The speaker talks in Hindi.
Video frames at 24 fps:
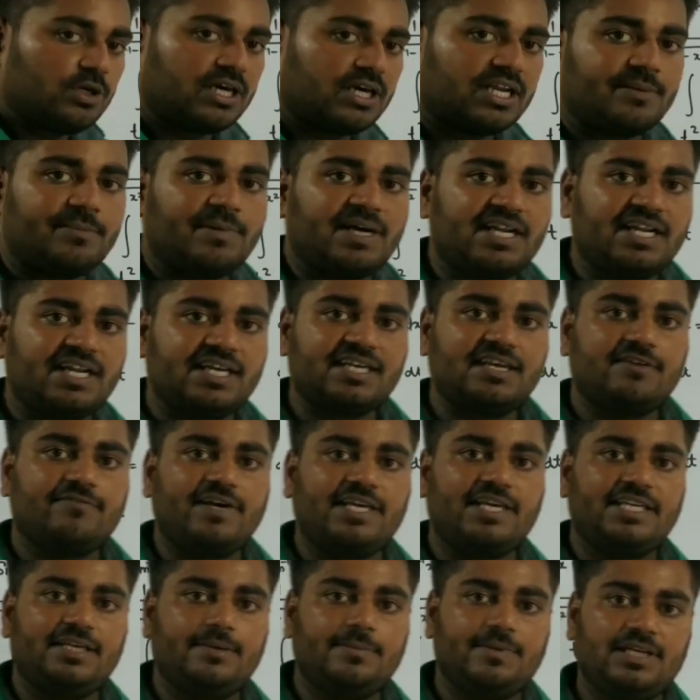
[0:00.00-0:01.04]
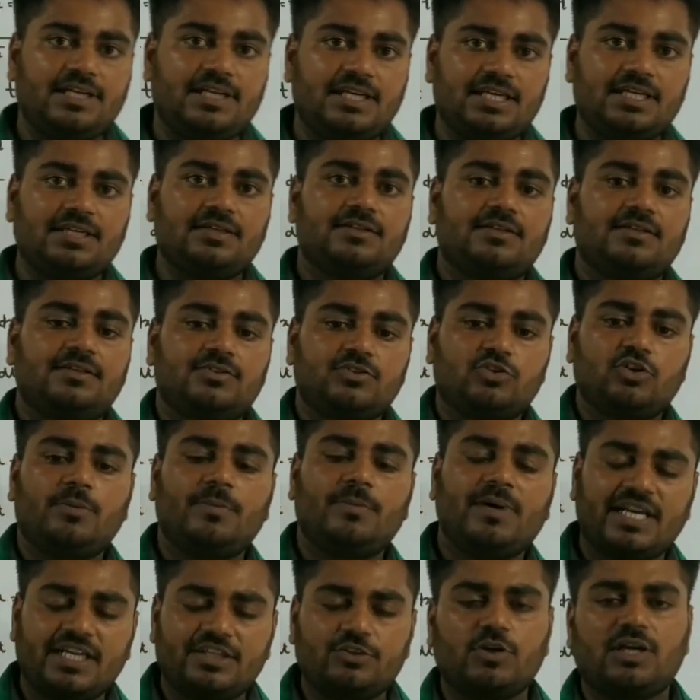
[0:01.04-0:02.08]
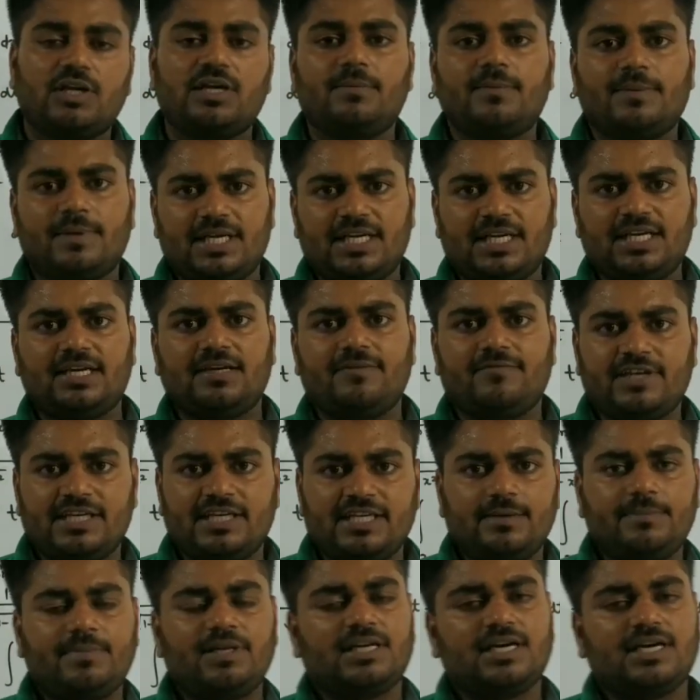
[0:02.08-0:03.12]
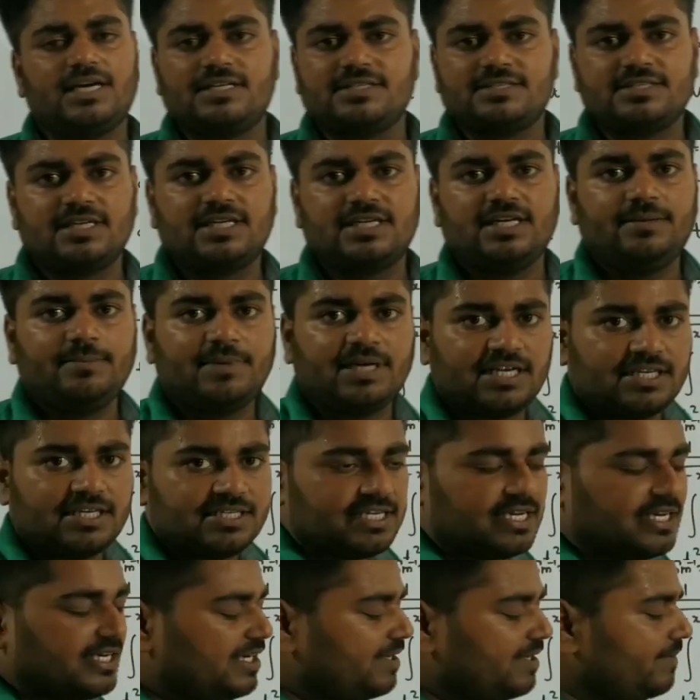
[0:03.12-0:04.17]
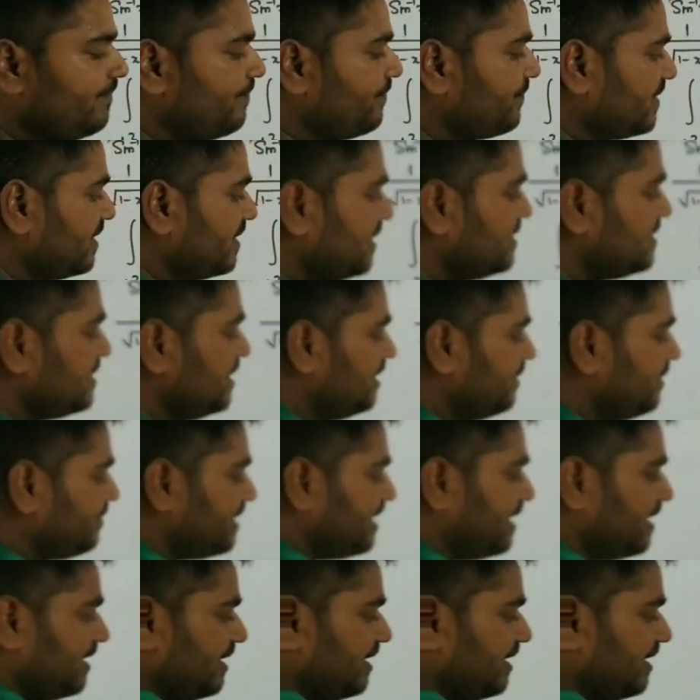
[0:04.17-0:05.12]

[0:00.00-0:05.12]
द्वारा माना गया वेरिएबल है तो हमारे द्वारा माने गए वेरिएबल का आंसर नहीं माना जाएगा इसीलिए हम क्या